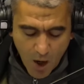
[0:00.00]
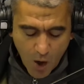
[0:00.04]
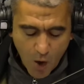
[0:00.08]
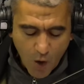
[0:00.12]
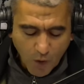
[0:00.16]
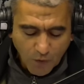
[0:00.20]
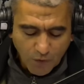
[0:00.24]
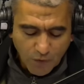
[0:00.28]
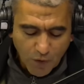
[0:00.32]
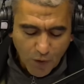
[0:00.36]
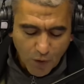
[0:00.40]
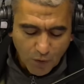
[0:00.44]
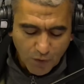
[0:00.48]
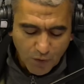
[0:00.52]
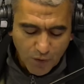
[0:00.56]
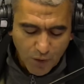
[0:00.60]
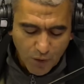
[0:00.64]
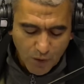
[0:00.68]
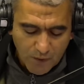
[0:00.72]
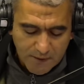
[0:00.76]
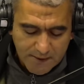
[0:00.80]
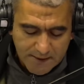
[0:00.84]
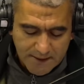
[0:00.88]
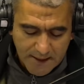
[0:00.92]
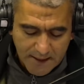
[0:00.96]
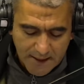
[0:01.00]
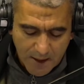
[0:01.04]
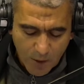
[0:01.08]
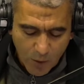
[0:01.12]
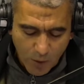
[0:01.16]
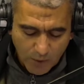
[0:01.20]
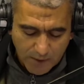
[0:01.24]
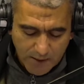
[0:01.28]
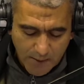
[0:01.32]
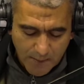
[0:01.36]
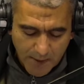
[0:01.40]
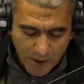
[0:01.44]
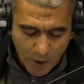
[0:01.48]
Autre audience, celle
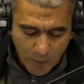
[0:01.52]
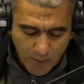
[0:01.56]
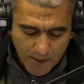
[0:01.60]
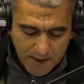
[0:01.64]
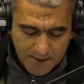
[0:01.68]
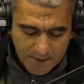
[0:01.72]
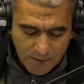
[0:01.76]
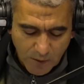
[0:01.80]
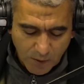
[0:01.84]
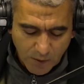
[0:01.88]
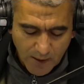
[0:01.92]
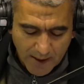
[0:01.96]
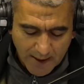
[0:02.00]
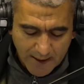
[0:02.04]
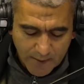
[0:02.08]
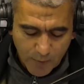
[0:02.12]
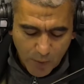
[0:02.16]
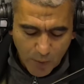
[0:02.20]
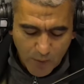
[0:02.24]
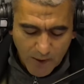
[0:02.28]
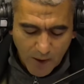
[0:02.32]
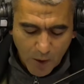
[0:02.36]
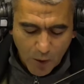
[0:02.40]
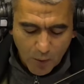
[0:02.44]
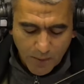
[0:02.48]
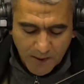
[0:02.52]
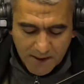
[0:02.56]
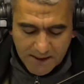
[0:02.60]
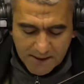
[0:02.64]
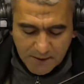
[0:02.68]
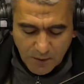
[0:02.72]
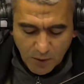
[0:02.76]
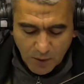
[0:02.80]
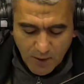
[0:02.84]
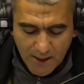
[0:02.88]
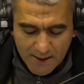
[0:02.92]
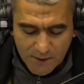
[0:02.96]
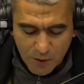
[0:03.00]
accordée par le président de la République au
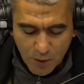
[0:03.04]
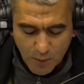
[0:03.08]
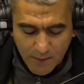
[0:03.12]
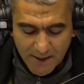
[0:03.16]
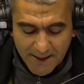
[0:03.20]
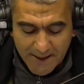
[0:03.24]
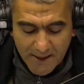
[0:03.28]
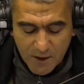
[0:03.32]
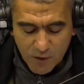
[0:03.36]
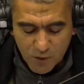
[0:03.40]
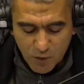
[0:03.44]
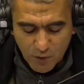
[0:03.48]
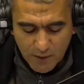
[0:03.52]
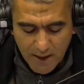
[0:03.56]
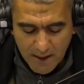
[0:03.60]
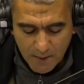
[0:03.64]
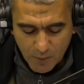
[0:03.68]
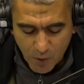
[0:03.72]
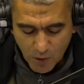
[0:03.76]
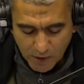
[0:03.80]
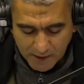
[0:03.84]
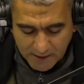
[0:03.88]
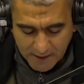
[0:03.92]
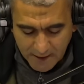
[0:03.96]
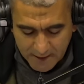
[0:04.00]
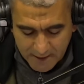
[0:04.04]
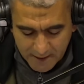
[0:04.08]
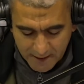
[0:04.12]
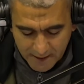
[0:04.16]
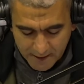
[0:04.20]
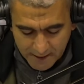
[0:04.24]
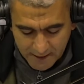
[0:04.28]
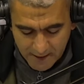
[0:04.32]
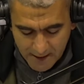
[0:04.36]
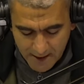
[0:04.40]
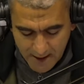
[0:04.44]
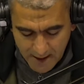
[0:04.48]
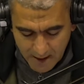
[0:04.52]
président de l'Assemblée nationale
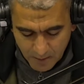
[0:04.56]
mauritanienne,